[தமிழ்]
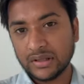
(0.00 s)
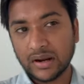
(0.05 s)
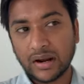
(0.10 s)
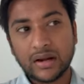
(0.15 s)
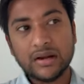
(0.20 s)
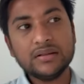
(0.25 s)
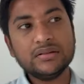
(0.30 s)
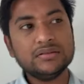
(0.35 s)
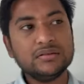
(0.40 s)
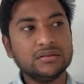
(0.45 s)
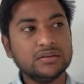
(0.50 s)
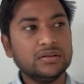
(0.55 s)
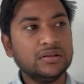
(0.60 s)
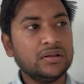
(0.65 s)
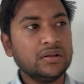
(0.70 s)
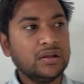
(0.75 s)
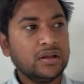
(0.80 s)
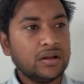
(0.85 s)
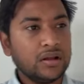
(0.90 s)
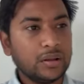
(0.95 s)
அடுத்து
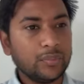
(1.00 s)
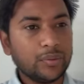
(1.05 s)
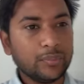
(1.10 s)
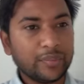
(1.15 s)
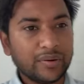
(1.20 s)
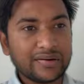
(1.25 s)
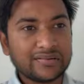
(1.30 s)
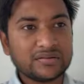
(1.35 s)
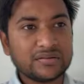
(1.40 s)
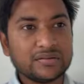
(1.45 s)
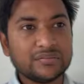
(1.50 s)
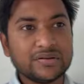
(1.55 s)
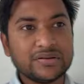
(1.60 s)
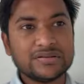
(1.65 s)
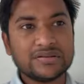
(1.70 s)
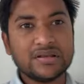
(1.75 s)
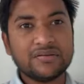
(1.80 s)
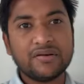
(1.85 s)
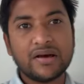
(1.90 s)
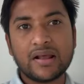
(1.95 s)
நம்ம படித்ததை
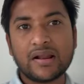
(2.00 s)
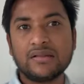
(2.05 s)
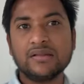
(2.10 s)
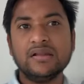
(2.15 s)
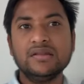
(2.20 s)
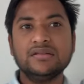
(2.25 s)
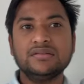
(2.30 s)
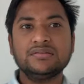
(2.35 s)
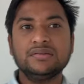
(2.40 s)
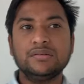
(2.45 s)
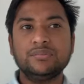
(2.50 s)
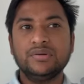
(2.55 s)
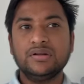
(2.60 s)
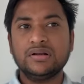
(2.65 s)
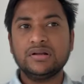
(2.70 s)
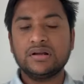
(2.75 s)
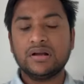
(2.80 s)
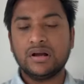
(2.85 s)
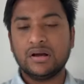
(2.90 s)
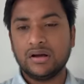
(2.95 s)
வச்சே வேறு ஏதாவது எக்ஸாம்
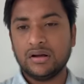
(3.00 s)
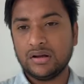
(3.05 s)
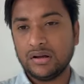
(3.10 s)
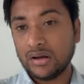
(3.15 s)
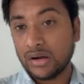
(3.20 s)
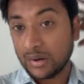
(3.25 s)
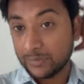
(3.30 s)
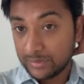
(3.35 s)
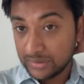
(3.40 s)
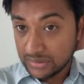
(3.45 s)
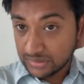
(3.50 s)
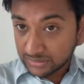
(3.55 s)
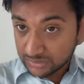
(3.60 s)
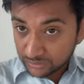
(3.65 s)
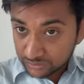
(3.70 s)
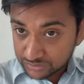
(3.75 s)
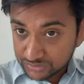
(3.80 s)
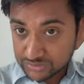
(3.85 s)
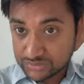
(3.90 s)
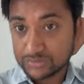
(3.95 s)
இருக்கா அப்படின்னு
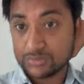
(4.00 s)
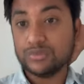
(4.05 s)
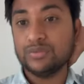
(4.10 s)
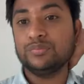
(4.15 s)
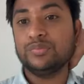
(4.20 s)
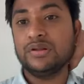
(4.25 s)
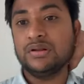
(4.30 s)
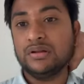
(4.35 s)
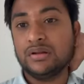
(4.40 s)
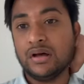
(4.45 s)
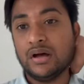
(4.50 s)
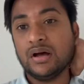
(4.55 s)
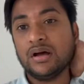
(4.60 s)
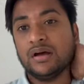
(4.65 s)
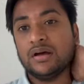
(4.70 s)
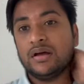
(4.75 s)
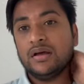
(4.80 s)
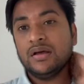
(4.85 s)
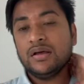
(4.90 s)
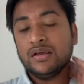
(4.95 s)
யோசித்தோம் அப்படின்னா
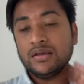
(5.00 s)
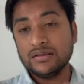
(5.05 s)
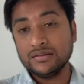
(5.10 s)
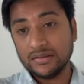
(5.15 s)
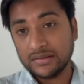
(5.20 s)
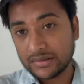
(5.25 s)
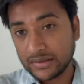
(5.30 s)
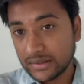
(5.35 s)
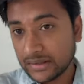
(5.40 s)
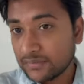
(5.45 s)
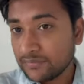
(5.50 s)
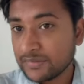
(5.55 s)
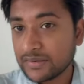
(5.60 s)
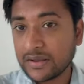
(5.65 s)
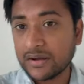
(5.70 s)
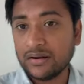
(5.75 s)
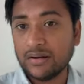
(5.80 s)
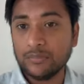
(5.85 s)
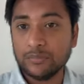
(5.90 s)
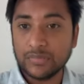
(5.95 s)
இந்த
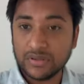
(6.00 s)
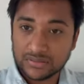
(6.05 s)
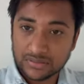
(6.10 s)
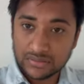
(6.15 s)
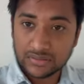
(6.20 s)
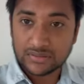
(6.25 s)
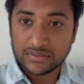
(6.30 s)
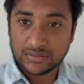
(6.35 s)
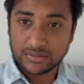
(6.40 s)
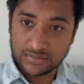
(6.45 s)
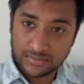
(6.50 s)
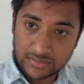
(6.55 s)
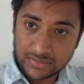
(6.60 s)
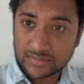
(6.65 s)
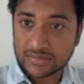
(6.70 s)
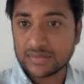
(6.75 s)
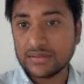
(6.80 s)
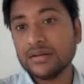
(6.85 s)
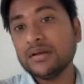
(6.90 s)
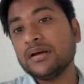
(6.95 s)
கேள்விக்கான பதில்
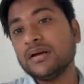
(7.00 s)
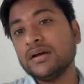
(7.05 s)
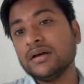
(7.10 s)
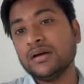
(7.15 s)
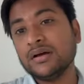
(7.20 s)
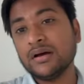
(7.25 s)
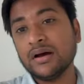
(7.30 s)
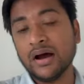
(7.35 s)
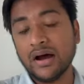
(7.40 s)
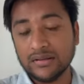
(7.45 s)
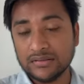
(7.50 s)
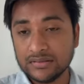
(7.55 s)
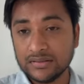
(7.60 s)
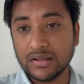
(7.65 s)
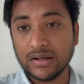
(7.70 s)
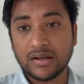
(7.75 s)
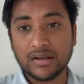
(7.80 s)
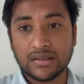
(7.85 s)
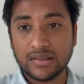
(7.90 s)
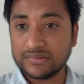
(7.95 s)
இருக்குது
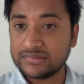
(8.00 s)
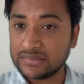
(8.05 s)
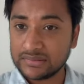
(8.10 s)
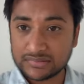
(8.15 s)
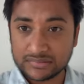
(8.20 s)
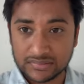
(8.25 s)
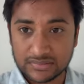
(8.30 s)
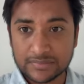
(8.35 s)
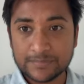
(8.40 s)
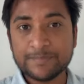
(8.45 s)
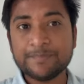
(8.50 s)
அதுதான் எஸ்எஸ்சி